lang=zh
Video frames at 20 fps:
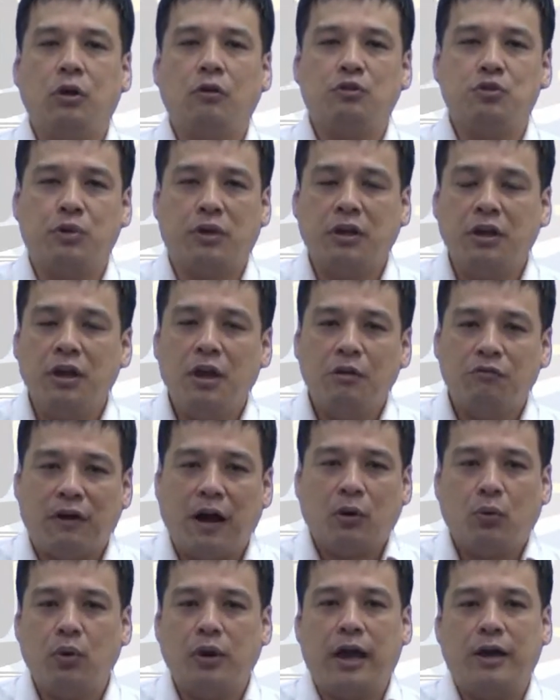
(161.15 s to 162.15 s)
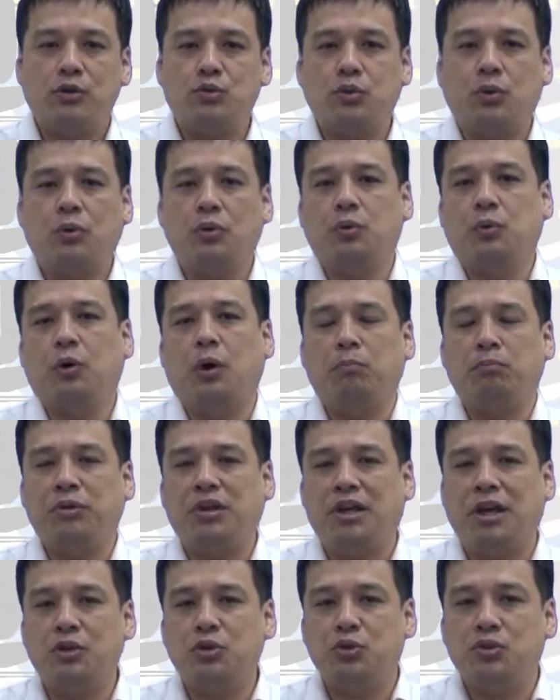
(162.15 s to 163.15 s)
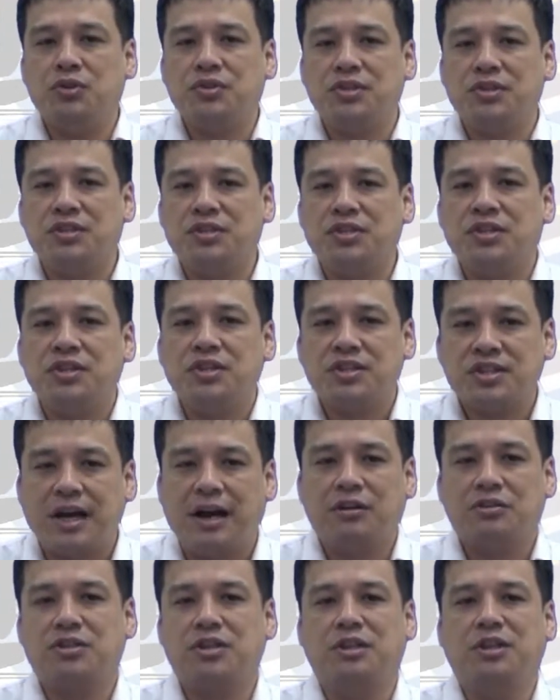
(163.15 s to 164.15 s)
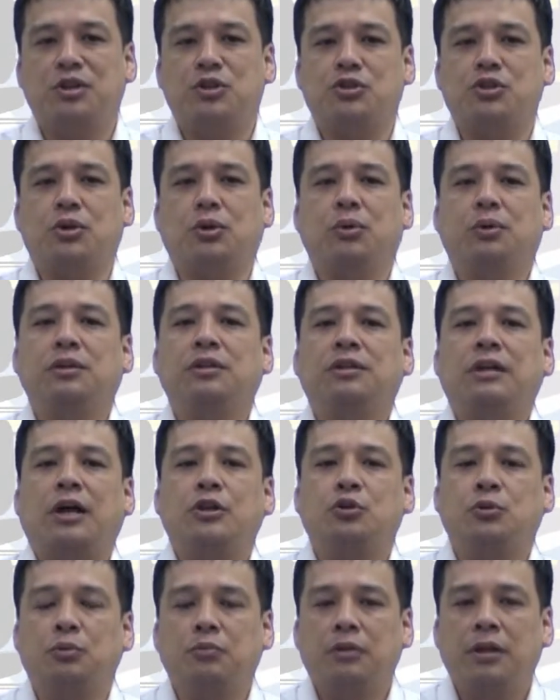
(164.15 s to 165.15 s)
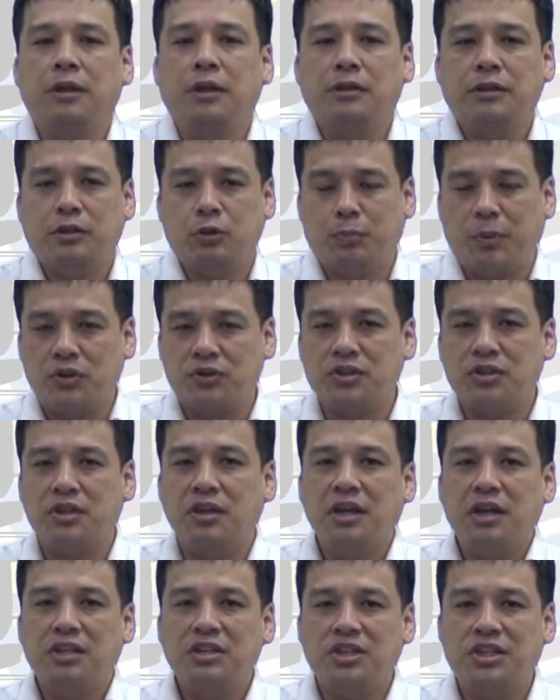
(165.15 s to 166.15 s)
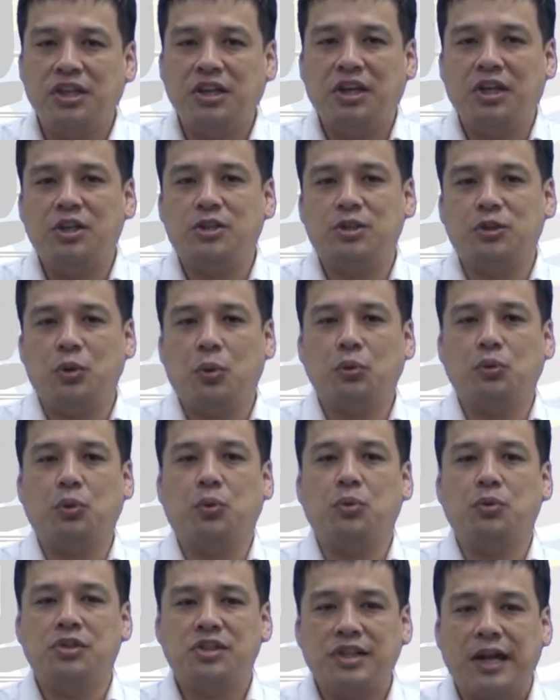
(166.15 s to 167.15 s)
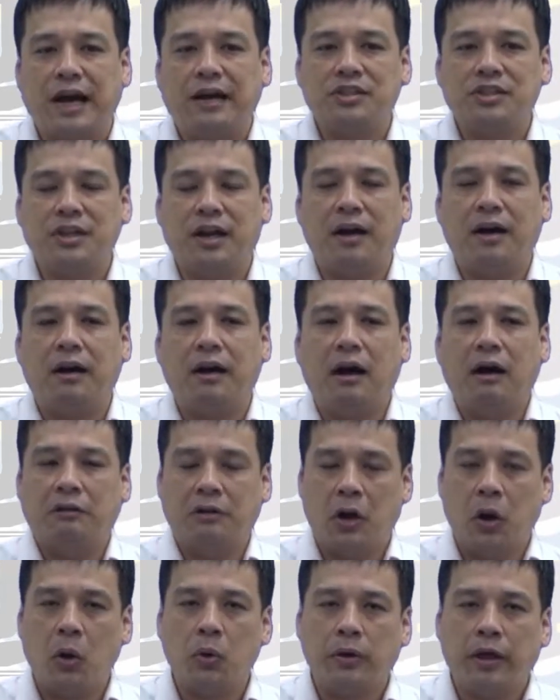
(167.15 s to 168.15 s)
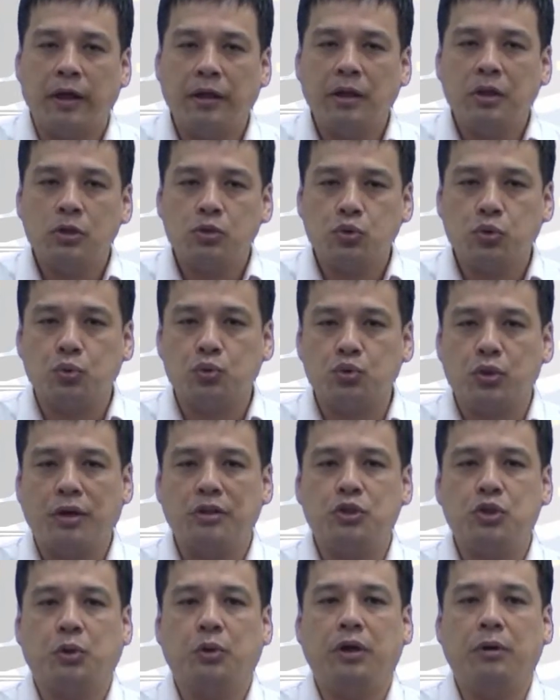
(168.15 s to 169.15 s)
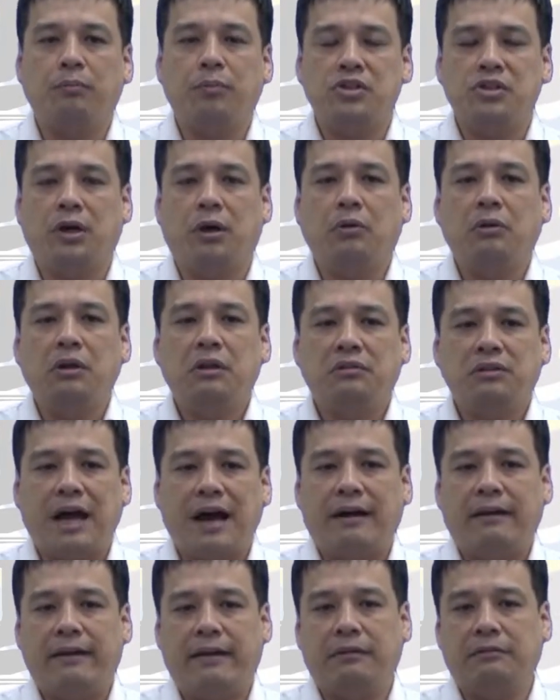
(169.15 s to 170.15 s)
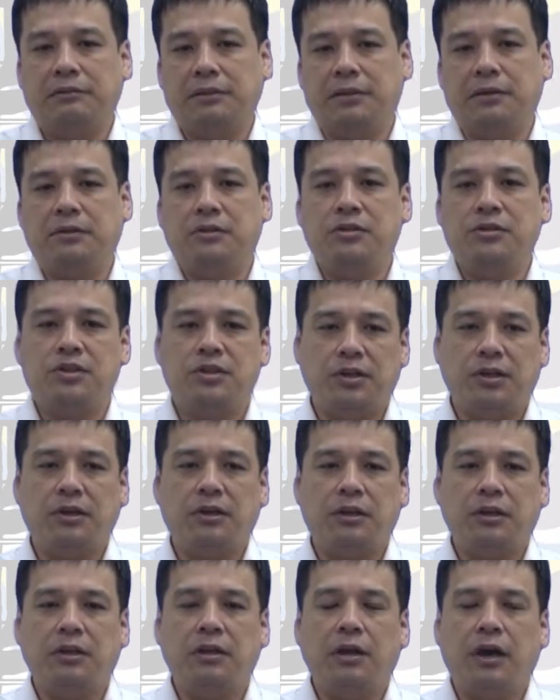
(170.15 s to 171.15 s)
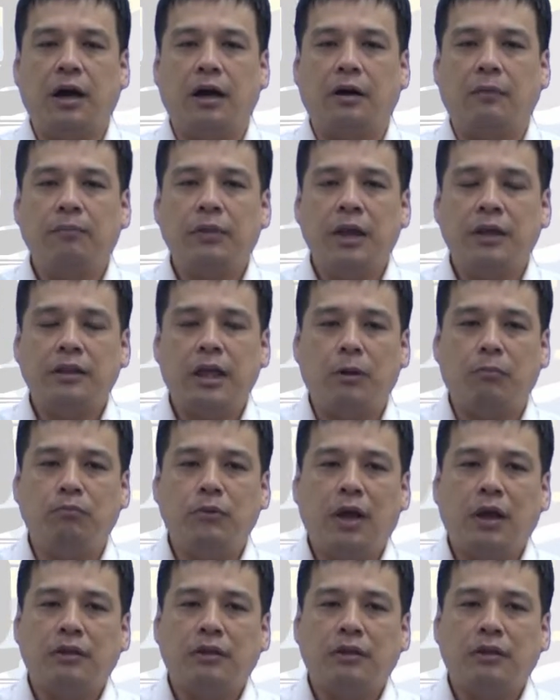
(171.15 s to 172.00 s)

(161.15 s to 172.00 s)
所以反过来说，如果 pH 值是上升的时候，它就就表示氢离子浓度下降啊，然后呢，醋酸就会比较大量的解离啊。那。